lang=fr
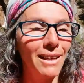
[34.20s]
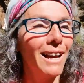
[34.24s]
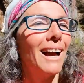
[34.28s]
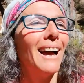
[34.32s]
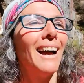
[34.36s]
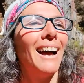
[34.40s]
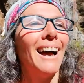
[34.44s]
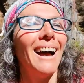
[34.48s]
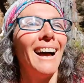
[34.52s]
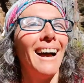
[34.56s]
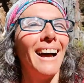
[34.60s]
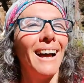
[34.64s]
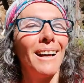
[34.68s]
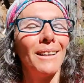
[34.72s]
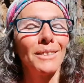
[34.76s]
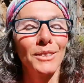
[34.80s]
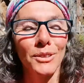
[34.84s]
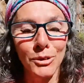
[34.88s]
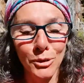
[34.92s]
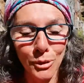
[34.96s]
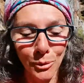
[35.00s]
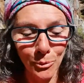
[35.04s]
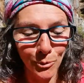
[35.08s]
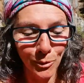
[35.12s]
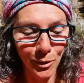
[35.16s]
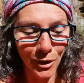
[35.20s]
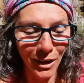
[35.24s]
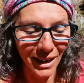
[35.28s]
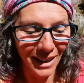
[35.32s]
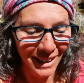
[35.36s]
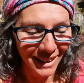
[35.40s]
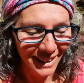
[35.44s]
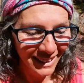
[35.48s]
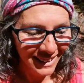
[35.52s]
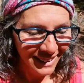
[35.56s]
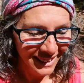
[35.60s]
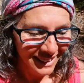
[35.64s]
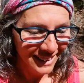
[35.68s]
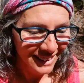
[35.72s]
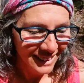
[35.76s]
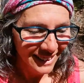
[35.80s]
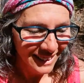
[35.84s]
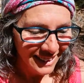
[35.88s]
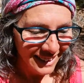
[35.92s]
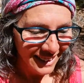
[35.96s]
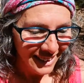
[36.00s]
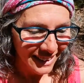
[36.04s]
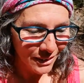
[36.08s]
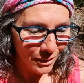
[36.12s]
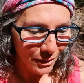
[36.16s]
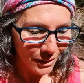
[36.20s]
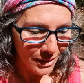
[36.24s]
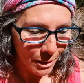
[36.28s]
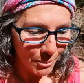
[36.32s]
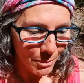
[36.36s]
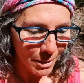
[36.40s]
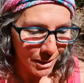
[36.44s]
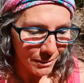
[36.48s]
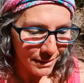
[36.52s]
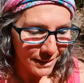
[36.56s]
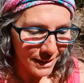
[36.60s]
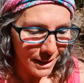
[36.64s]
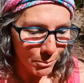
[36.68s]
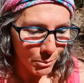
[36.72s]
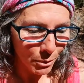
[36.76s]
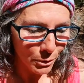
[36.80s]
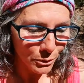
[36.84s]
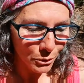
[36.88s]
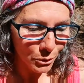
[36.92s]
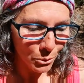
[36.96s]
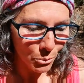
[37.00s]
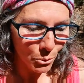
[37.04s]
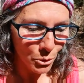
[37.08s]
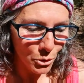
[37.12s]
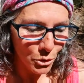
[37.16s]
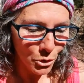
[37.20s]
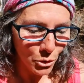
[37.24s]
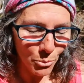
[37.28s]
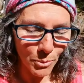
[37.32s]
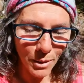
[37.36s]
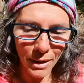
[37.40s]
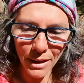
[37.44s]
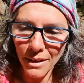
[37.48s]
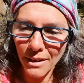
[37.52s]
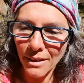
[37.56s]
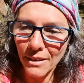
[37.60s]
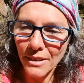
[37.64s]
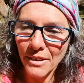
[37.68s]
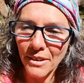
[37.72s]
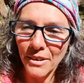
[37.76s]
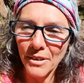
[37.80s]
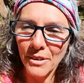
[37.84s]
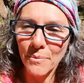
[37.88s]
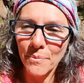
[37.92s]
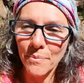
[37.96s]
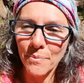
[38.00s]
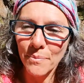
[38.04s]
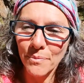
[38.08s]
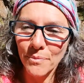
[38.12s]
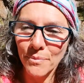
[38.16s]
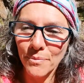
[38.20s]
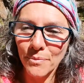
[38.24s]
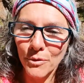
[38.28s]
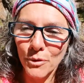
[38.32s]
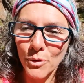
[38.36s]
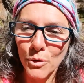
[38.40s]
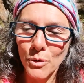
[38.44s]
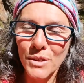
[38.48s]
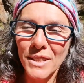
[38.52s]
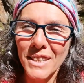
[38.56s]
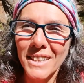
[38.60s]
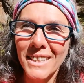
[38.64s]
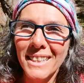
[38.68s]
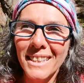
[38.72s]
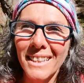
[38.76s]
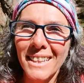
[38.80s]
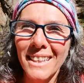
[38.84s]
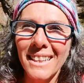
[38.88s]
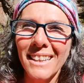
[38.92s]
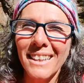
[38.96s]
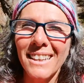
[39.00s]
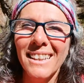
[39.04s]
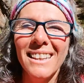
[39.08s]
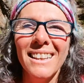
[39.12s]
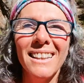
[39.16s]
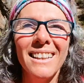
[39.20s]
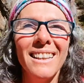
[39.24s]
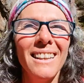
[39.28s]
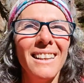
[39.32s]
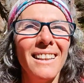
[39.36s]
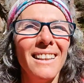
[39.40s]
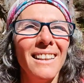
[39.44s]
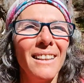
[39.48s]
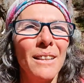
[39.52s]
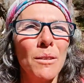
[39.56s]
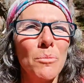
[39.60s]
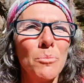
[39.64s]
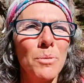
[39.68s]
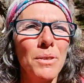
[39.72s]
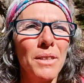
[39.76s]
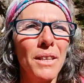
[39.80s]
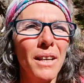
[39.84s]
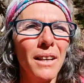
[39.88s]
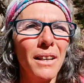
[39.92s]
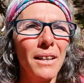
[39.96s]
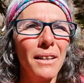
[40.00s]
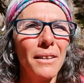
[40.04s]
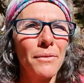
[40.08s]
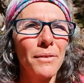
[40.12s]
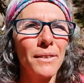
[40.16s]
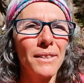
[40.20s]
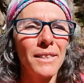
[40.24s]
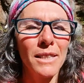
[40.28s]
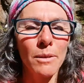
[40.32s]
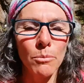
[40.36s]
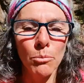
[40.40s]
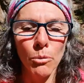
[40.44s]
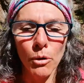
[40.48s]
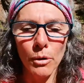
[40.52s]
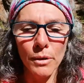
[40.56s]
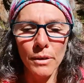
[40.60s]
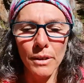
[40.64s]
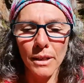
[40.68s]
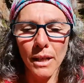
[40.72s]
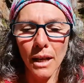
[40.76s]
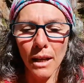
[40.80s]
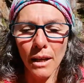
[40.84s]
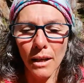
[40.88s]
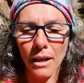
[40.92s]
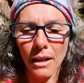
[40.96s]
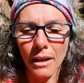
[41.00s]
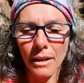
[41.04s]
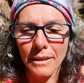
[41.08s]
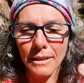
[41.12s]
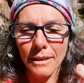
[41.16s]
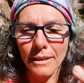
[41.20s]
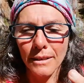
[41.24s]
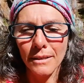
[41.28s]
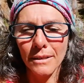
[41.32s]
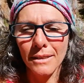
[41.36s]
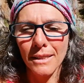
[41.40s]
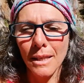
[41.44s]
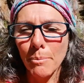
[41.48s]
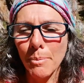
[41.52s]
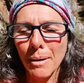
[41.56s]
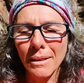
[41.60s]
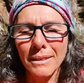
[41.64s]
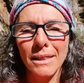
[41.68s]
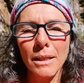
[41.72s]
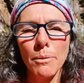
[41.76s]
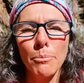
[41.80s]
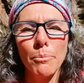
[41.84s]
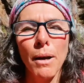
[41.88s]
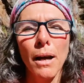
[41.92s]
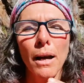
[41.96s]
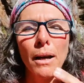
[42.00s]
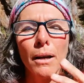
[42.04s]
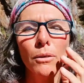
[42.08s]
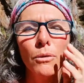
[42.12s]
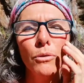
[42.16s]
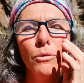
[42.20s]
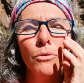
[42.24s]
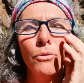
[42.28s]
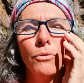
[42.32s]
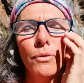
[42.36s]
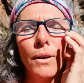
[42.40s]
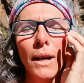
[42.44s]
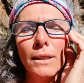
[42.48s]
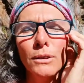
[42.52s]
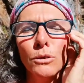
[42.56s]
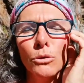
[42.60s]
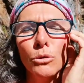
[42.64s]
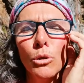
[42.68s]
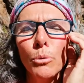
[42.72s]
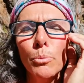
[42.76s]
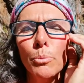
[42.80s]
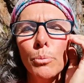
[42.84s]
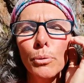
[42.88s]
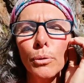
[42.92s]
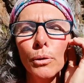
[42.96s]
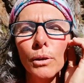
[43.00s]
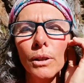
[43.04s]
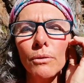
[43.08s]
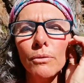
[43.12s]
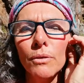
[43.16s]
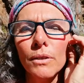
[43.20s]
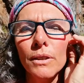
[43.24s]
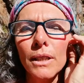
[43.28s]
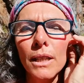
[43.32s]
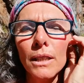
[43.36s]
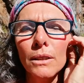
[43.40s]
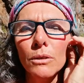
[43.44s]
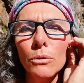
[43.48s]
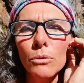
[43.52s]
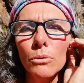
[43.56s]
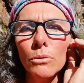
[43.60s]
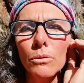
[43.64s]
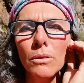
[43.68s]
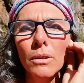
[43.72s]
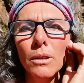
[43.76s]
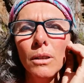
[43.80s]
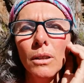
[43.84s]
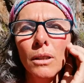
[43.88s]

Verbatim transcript: ah, ah, ah, sur moi. Et donc là, bah, évidemment, sur mon chemin euh, d'unité, eh bien, effectivement, il, s'est passé par une phase de purification